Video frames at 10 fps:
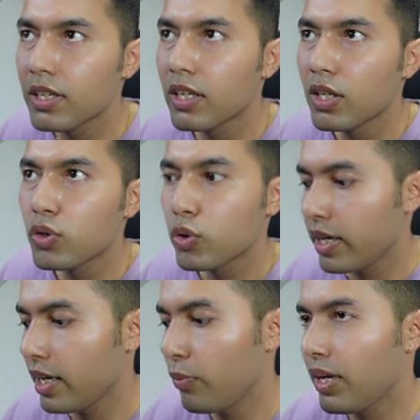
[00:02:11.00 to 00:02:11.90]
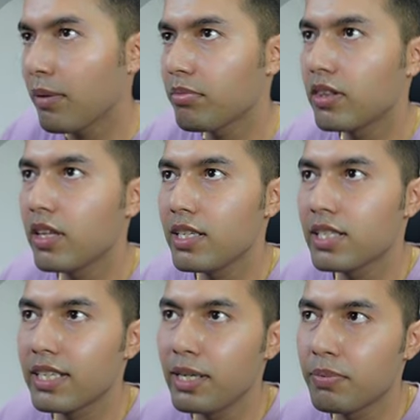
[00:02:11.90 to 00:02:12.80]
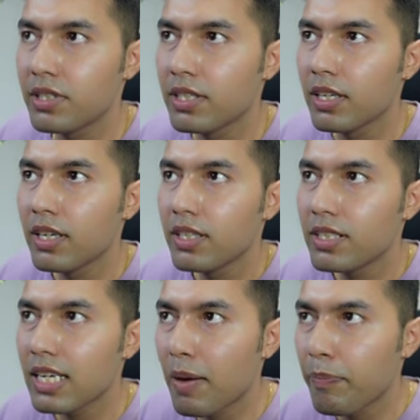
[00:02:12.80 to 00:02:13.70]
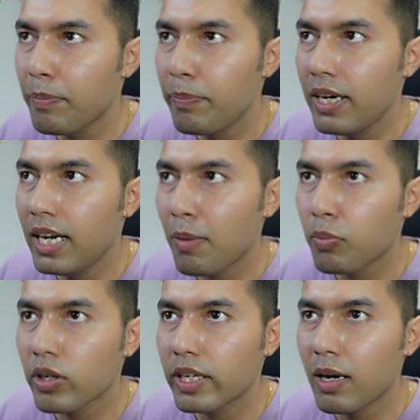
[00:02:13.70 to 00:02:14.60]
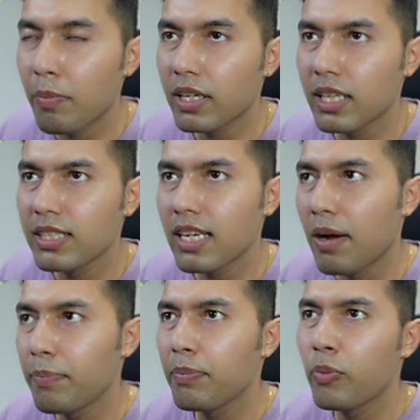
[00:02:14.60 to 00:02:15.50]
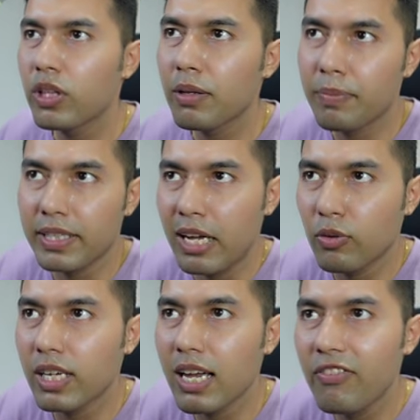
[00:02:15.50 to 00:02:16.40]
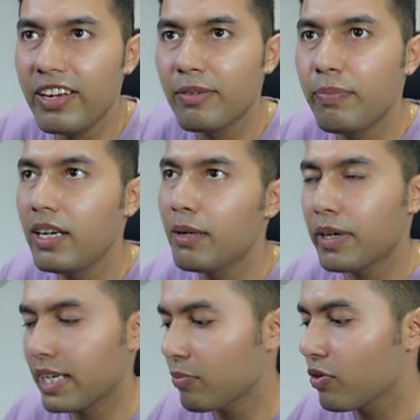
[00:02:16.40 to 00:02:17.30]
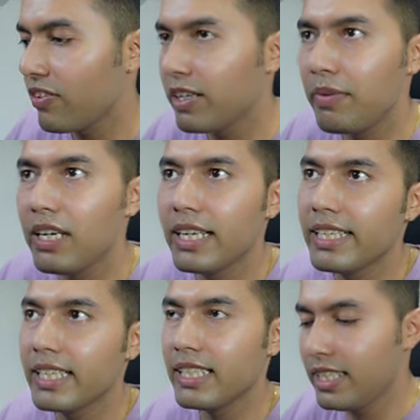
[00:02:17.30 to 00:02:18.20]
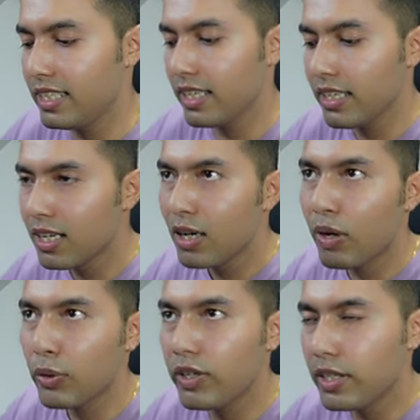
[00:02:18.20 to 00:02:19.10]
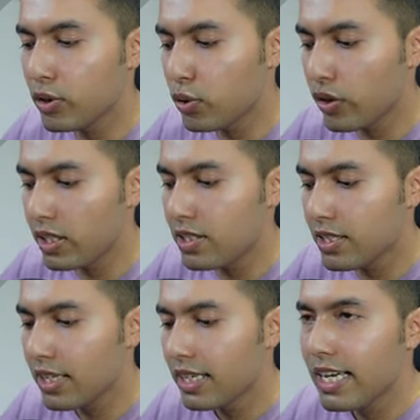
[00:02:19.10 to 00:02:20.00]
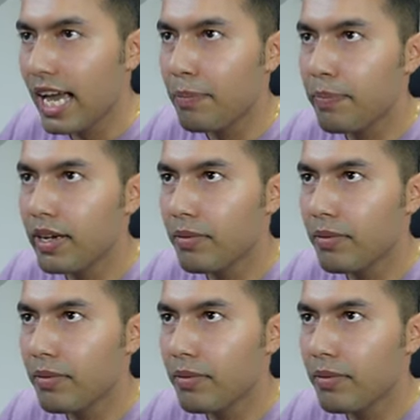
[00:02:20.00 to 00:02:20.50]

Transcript: सो हेयर वी हैव द स्क्रिप्ट्स जहाँ पे बिल्ड आपको करना पड़ता है जहाँ पे बहुत बताया तो गया है विट बिल्ड बट आपको विट बिल्ड लिखने की नीड नहीं है व्हाट वी नीड टू डू इज़ एन पी एम